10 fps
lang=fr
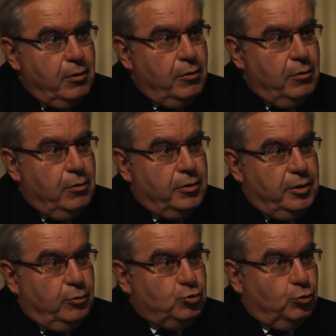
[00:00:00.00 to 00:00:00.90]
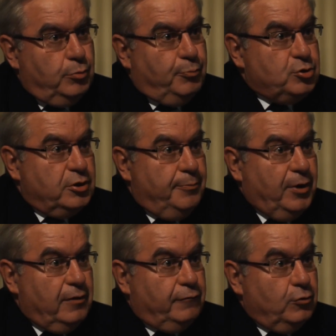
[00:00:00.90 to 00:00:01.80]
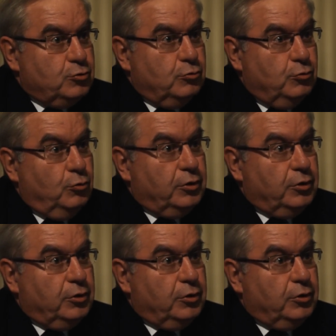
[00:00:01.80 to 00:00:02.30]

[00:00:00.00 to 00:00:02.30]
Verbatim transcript: euh, qui est aujourd'hui possédée par la France au,